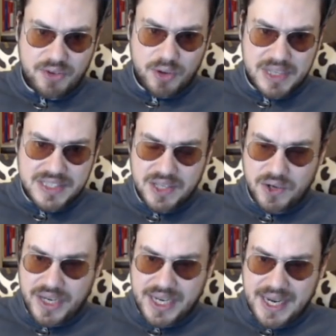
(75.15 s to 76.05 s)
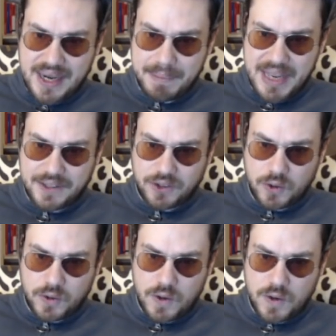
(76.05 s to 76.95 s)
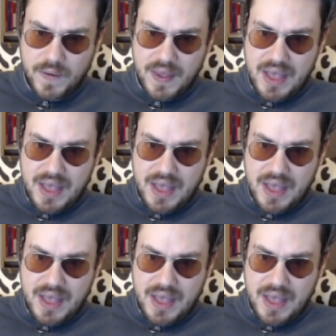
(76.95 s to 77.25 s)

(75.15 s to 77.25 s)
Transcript: formazioni che la mettono